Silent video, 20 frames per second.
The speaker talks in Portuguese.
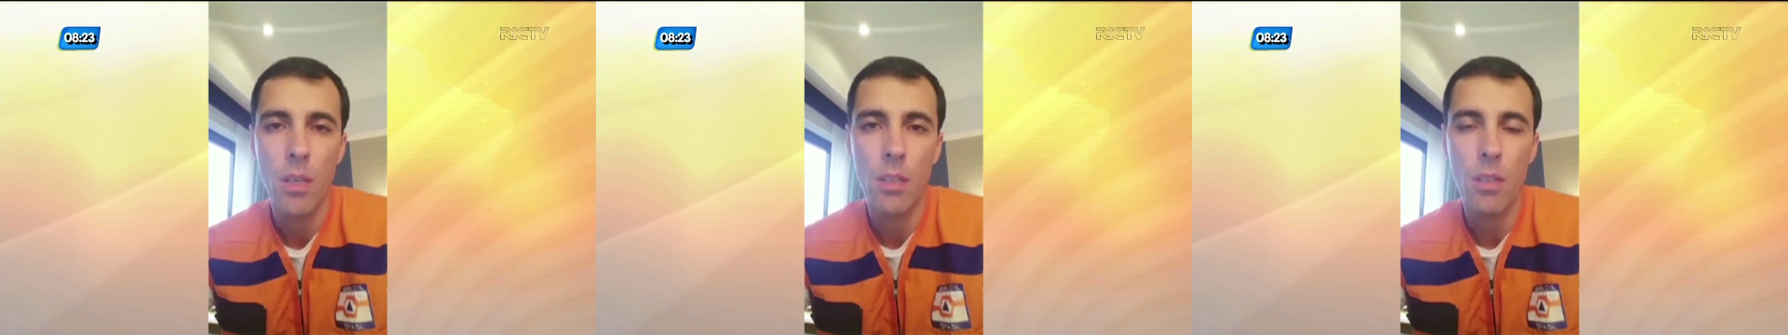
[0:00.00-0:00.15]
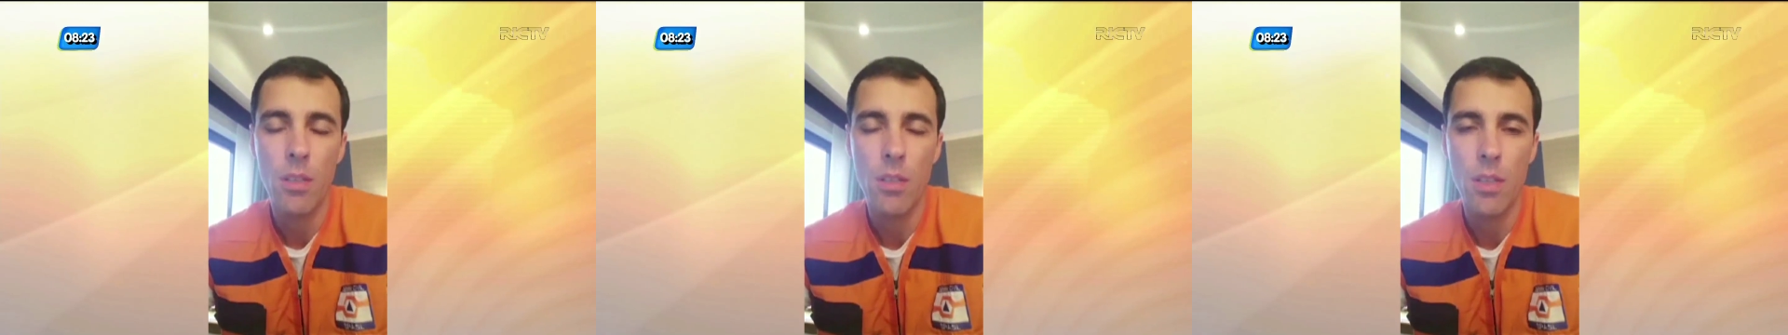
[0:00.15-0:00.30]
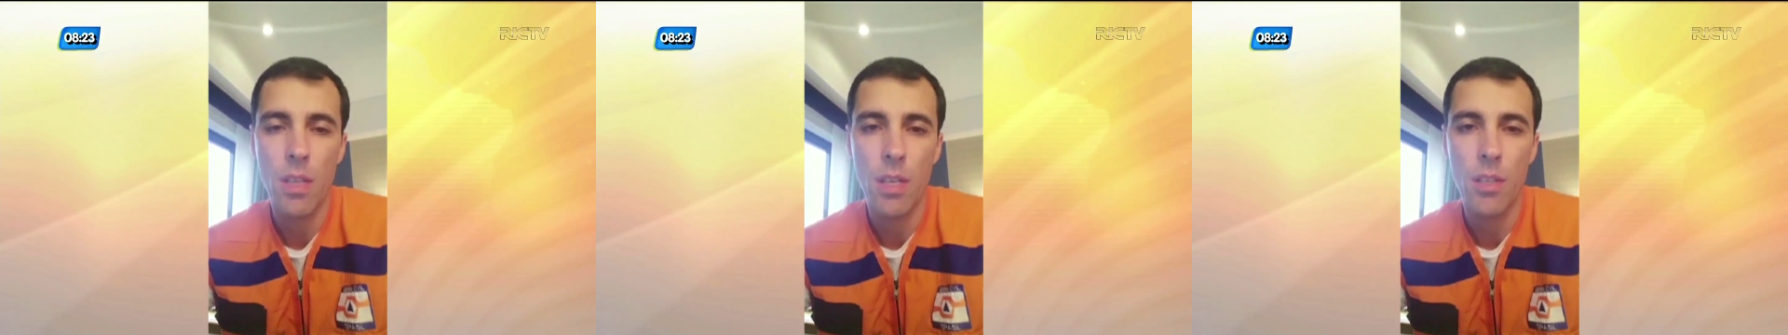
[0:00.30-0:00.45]

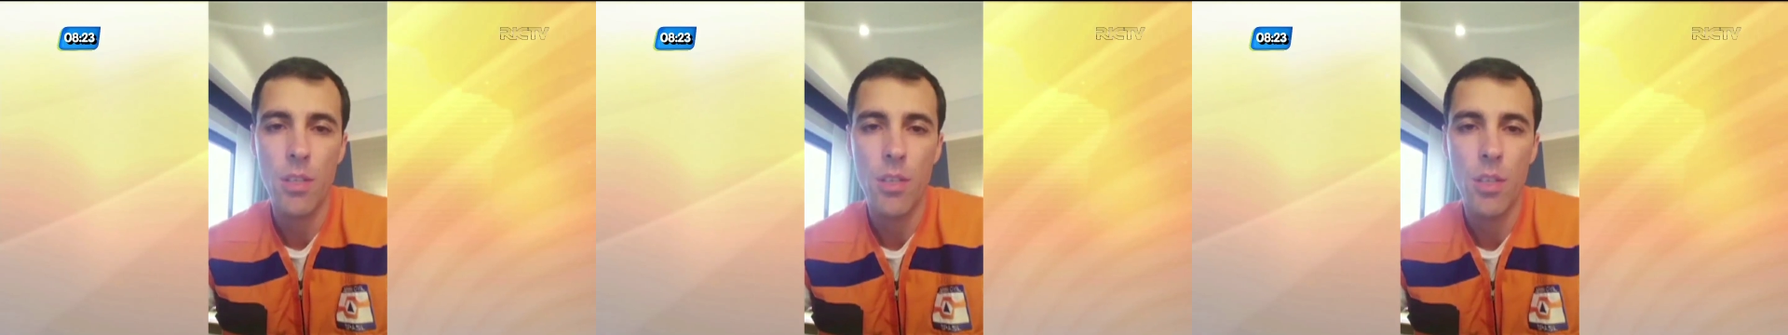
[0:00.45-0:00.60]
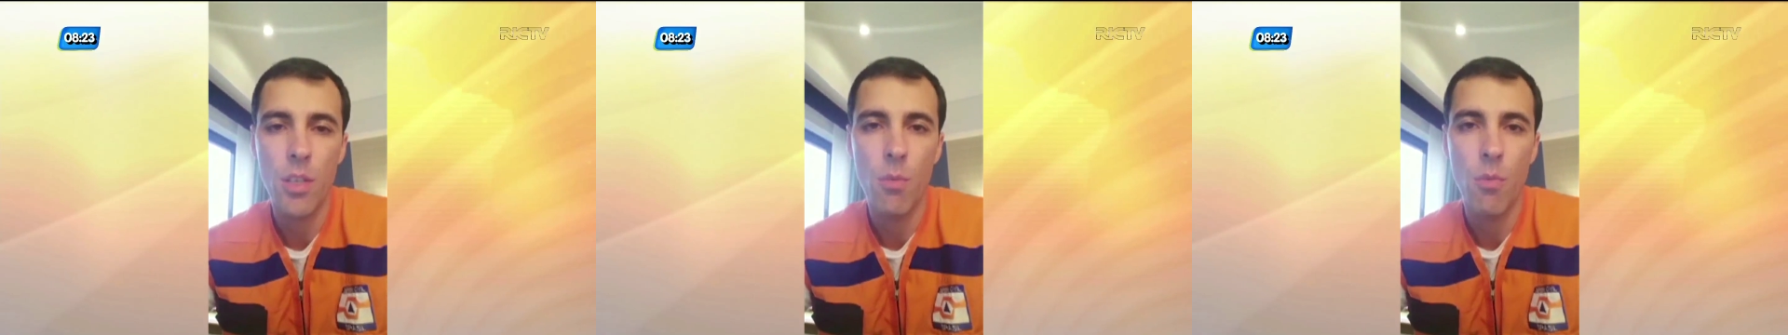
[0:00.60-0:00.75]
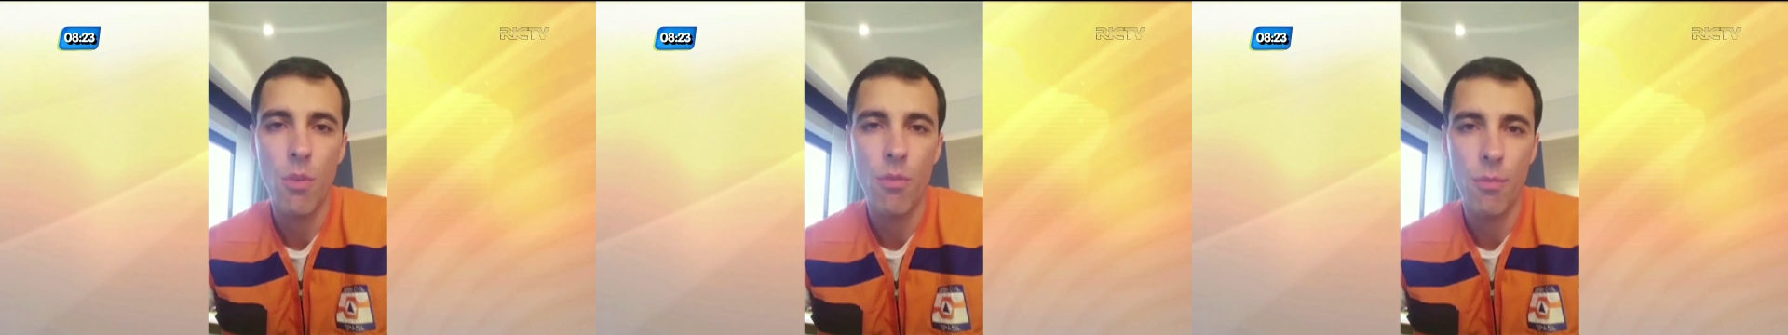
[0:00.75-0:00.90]
desastre
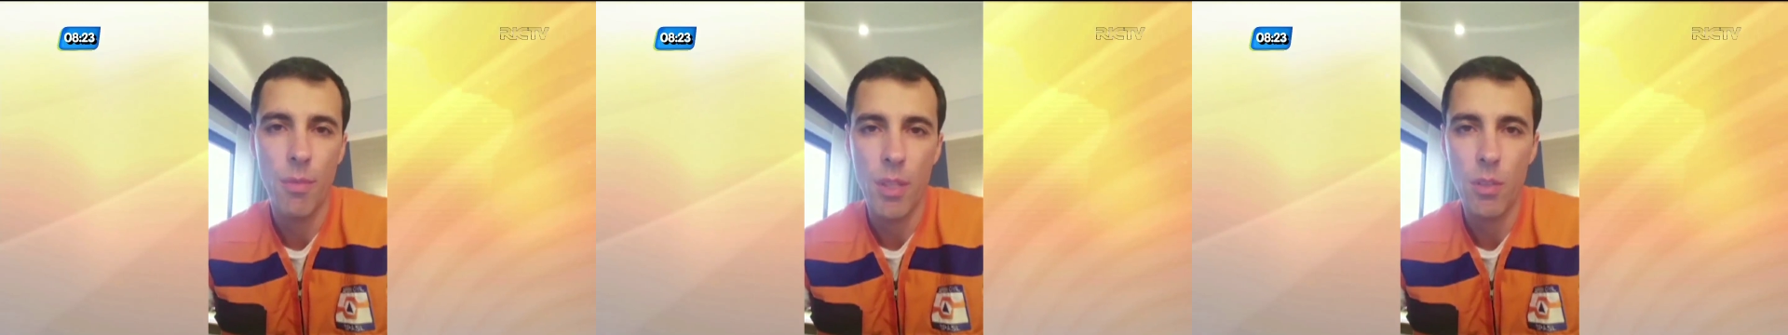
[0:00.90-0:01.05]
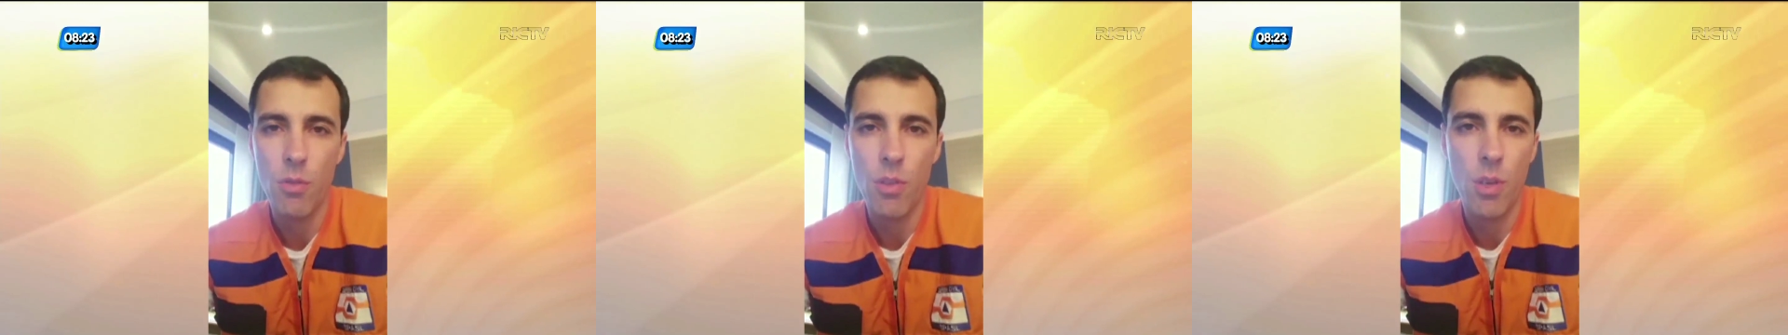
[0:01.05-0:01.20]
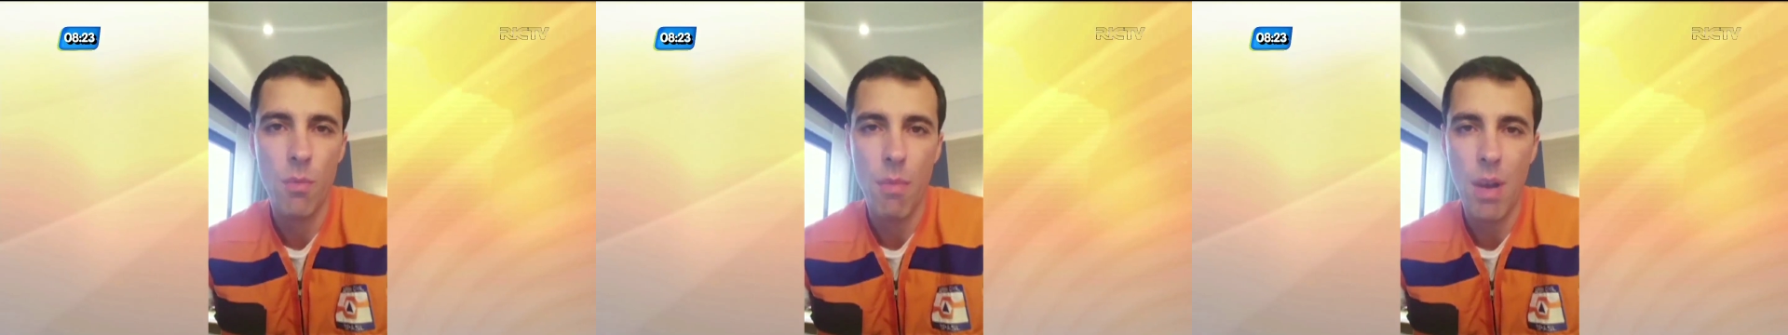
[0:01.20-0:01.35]
de movimentos de